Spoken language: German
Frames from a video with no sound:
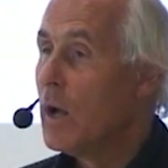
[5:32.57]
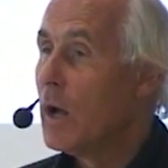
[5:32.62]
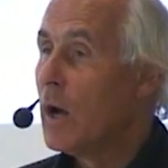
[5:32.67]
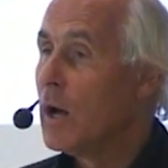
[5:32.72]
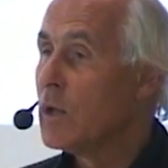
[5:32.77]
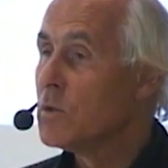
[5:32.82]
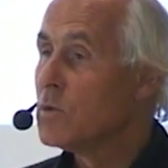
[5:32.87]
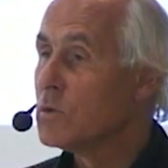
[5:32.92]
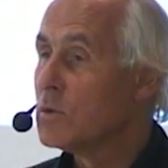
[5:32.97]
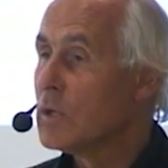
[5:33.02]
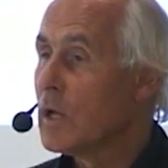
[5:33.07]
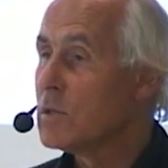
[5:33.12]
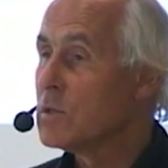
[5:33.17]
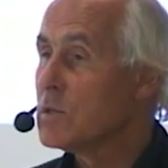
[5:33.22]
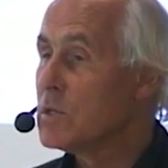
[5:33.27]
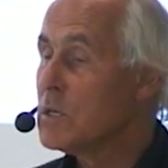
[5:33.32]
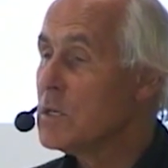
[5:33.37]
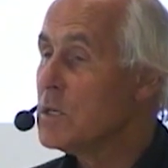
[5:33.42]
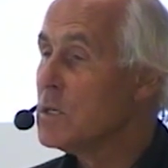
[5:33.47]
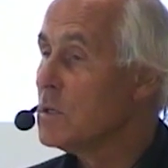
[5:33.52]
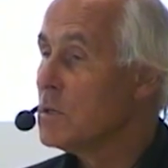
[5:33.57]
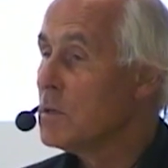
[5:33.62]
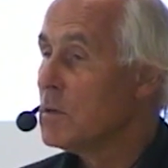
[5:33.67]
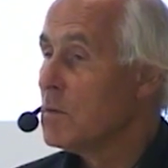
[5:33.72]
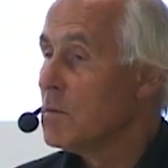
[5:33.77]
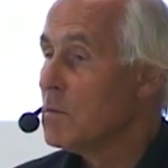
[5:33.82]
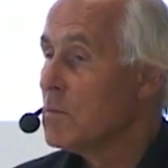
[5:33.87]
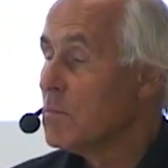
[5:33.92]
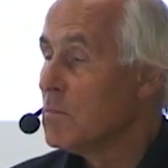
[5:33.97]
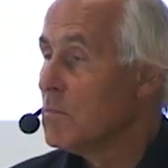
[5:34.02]
Also dass
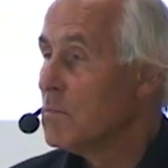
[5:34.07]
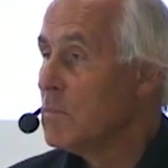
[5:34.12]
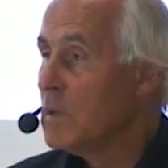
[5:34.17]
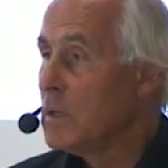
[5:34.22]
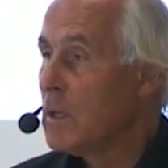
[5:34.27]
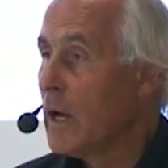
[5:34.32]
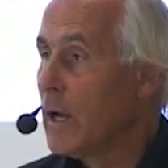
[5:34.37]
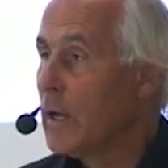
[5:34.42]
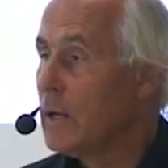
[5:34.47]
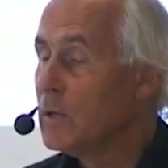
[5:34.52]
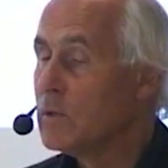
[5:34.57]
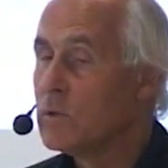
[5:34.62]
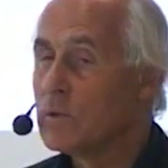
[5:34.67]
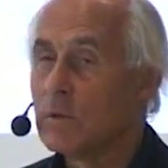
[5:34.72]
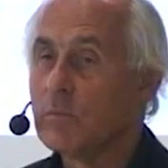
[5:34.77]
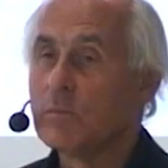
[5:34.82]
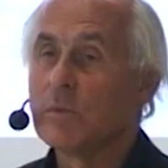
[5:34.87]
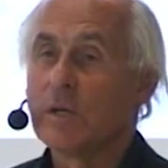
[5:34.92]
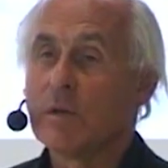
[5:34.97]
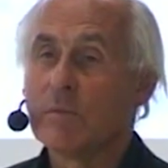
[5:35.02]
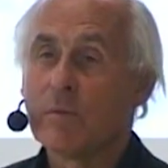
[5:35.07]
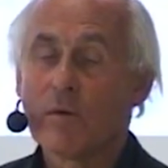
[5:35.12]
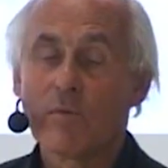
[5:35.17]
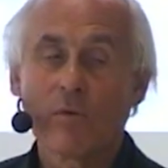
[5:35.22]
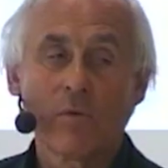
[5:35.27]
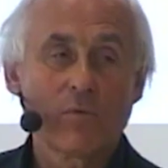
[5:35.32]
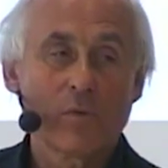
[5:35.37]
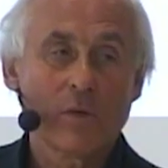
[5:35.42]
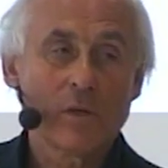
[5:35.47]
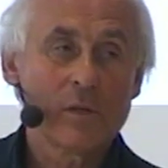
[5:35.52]
ich mich eigentlich zu einem Thema
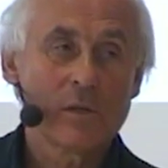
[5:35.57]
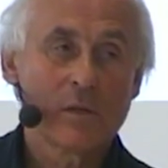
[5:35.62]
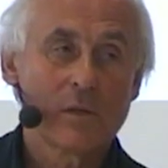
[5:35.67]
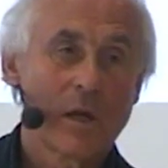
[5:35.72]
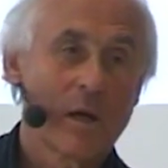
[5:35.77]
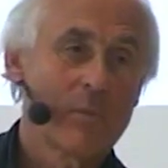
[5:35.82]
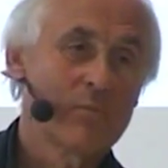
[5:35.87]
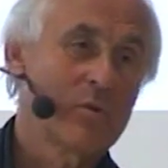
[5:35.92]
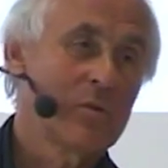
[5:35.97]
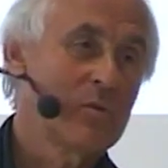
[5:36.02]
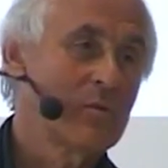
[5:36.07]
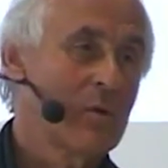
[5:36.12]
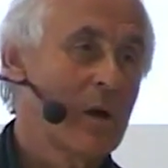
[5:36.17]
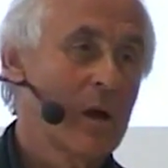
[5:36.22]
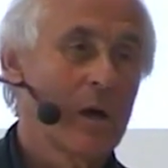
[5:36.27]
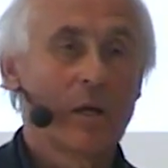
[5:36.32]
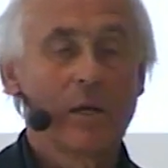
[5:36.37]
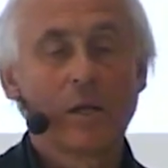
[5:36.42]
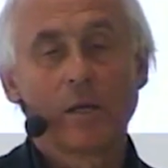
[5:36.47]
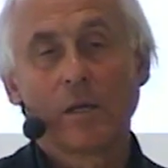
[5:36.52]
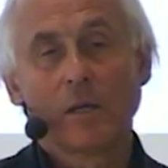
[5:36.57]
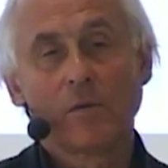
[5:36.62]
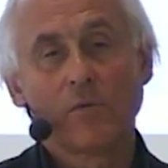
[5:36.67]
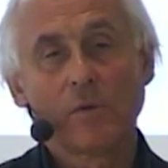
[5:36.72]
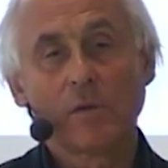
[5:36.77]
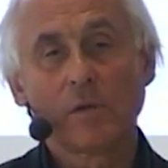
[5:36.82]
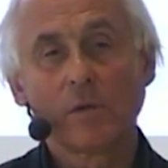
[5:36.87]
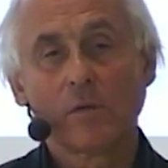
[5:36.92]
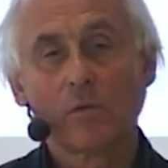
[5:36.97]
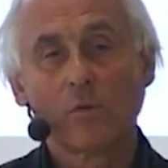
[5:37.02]
verpflichtet habe, das war relativ
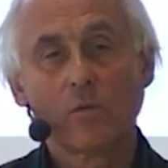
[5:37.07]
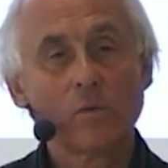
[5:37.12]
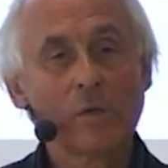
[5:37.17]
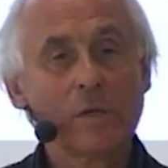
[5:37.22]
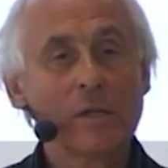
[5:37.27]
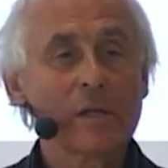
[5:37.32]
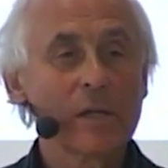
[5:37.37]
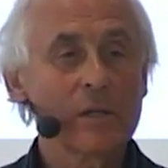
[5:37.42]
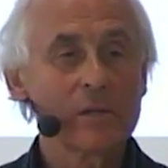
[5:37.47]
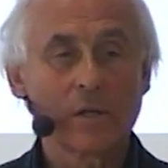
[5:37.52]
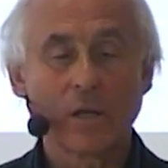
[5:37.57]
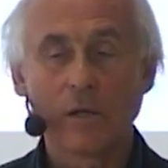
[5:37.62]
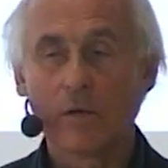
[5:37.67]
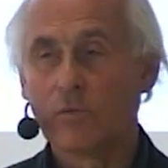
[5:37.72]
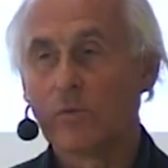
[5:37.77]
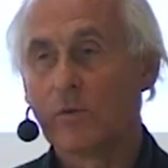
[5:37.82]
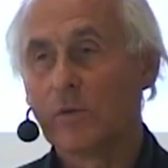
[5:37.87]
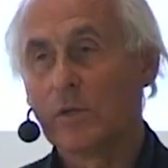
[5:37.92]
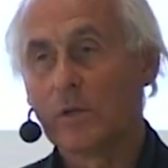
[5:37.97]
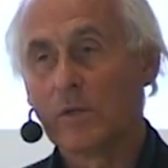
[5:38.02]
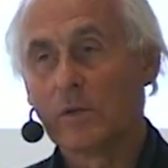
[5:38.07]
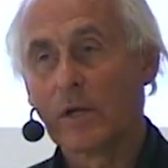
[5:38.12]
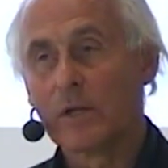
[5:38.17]
uninteressant für den.